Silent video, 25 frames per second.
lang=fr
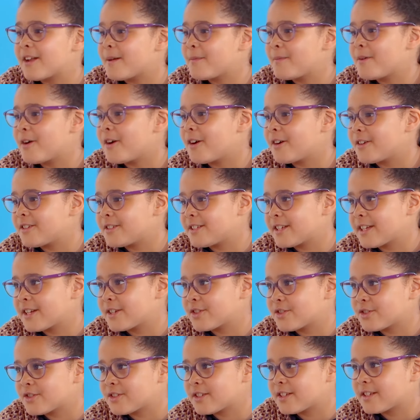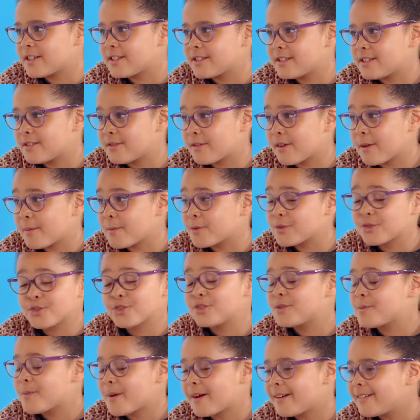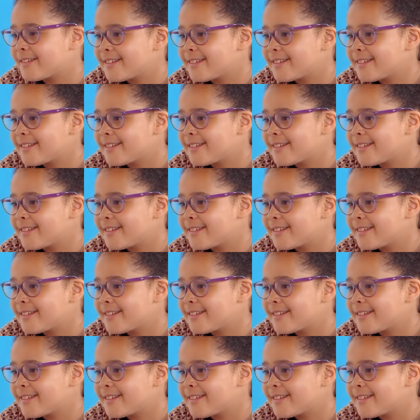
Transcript: la peur, c'est quelque chose qui existe vraiment, je sais pas.